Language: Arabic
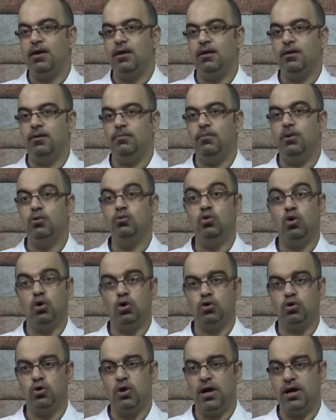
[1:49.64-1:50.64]
موضوع
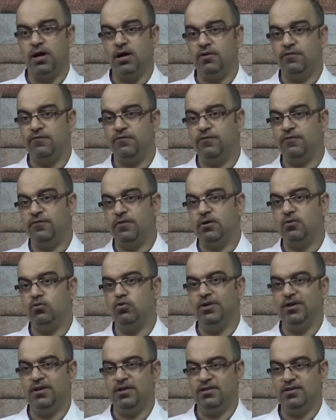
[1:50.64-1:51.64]
الرعاف
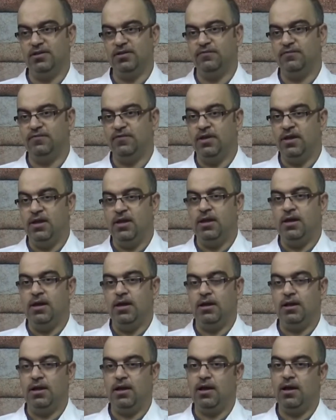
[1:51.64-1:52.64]
والنزيف
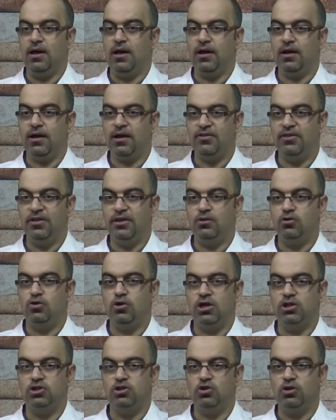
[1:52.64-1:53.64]
هلا كثير
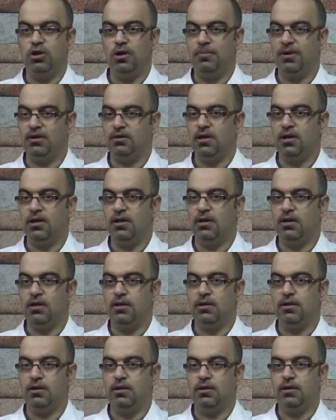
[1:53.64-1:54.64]
يراجعونا مرضى
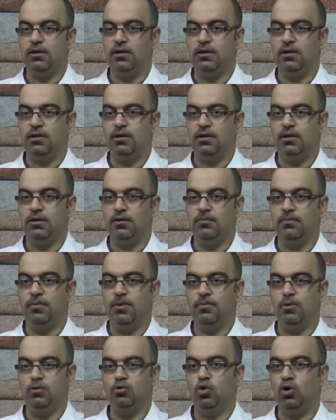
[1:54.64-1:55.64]
آه،
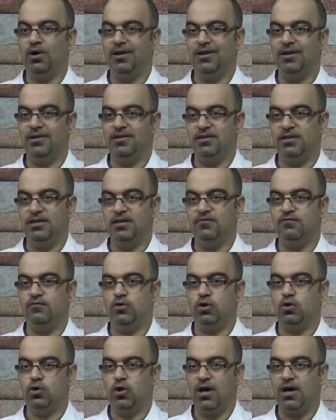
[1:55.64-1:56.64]
بموضوع النزيف
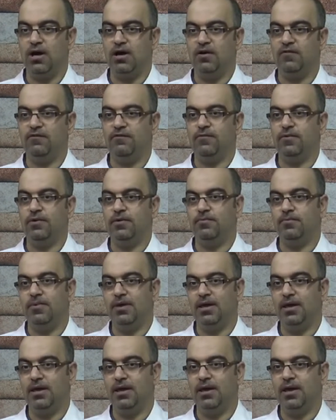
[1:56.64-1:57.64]
والرعاف
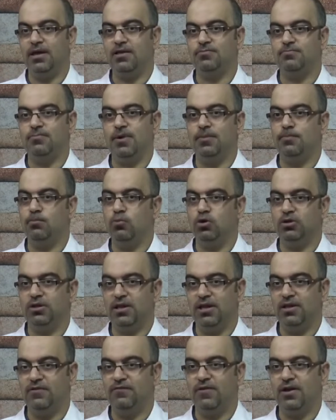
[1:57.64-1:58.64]
بأسباب
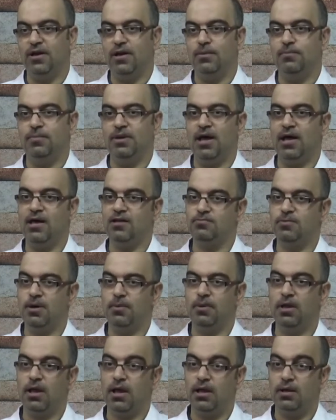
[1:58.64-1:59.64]
مختلفة منها
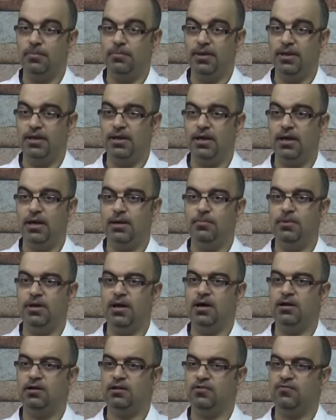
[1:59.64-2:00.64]
أسباب القلبية
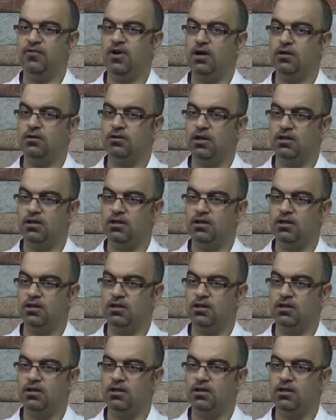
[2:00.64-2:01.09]
منها ارتفاع الضغط